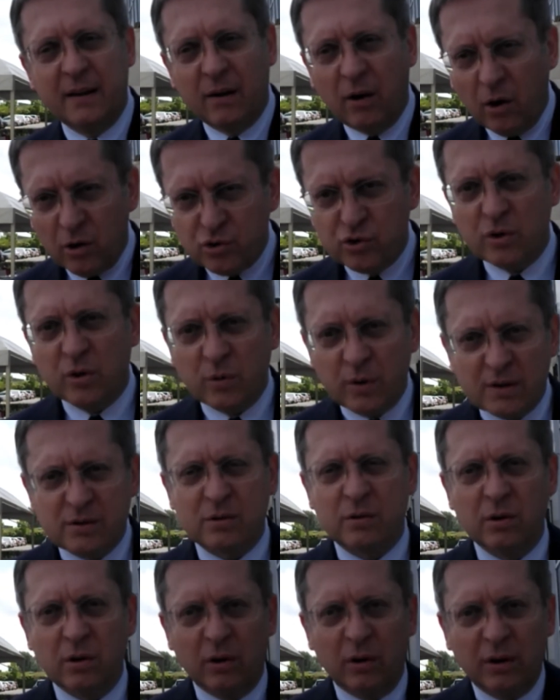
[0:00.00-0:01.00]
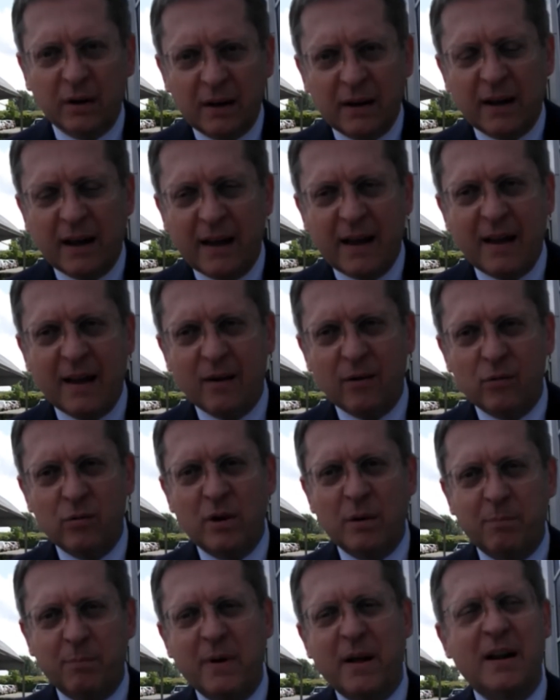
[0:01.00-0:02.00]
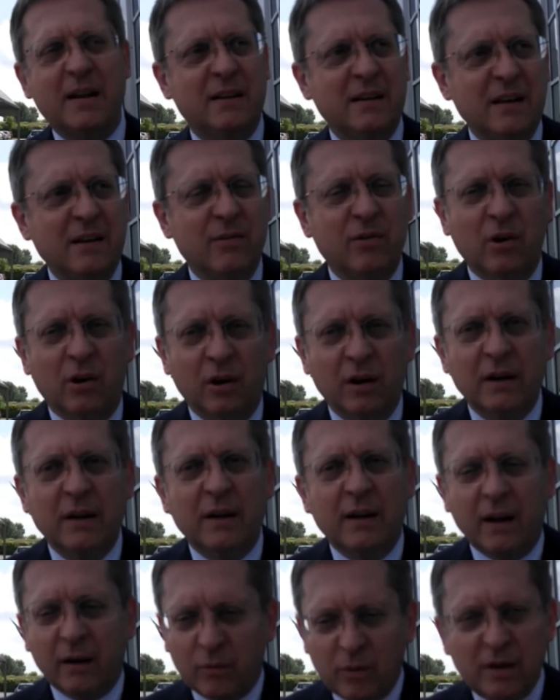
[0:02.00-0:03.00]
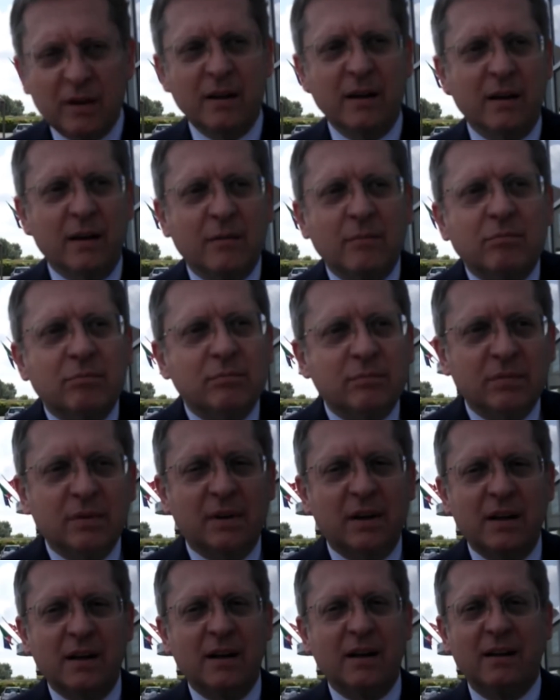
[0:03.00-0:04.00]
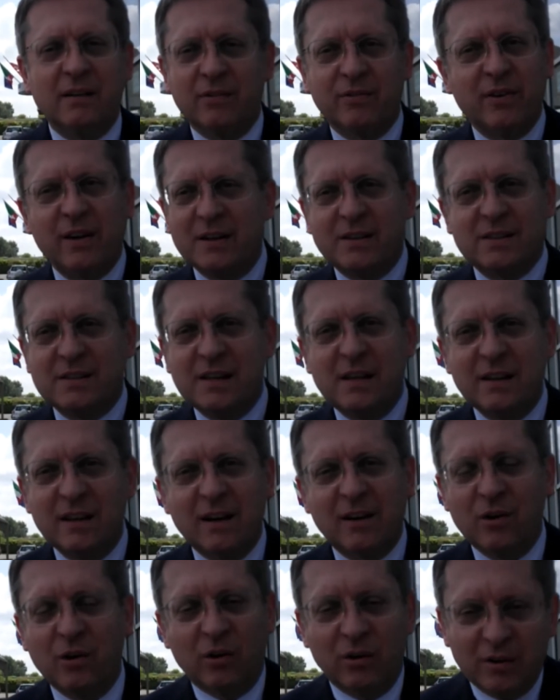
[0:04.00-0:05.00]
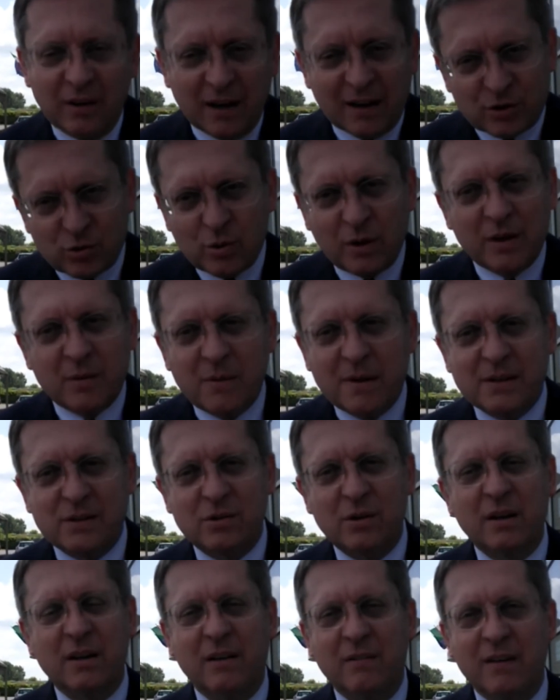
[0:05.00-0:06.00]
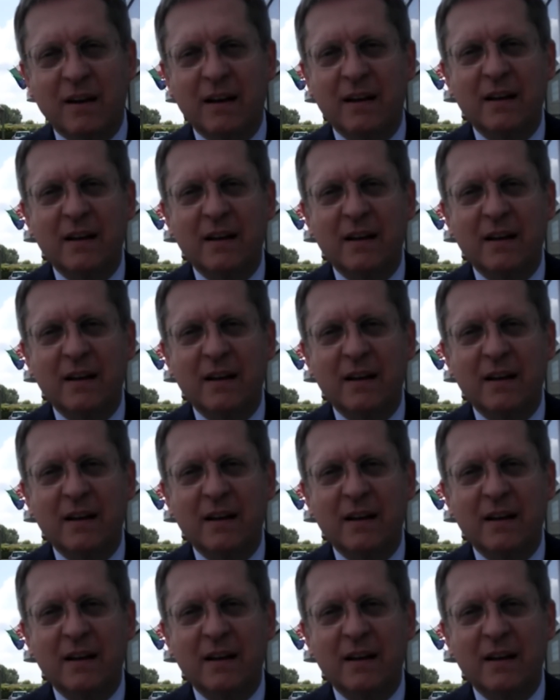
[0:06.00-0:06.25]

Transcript: Oggi questo è un imperativo e quindi chi fa il sindaco nella sua dimensione deve